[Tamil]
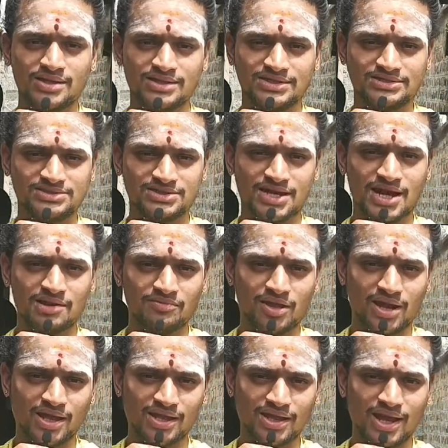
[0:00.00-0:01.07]
எற்றான்
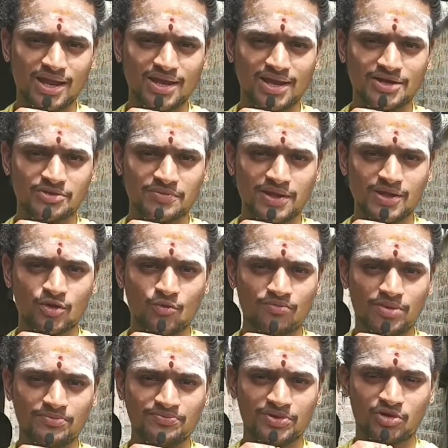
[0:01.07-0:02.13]
மறக்கேன் எழுமைக்கும்
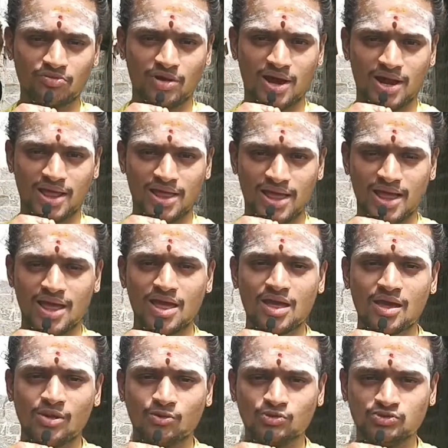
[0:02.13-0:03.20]
எம்பெருமானையே
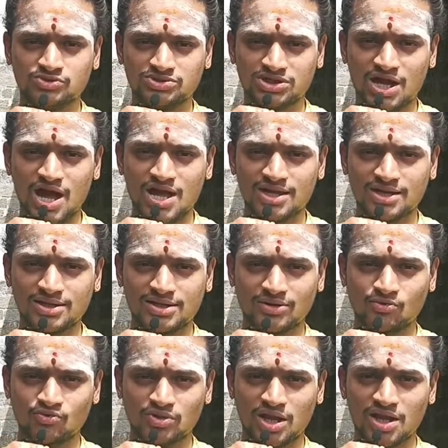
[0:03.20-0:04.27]
உற்றா என்று
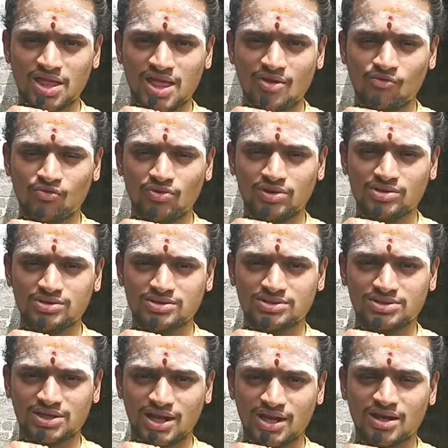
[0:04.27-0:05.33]
உன்னதே
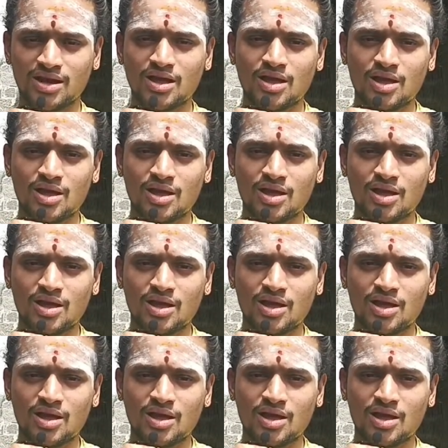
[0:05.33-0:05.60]
உள்குகின்றேன்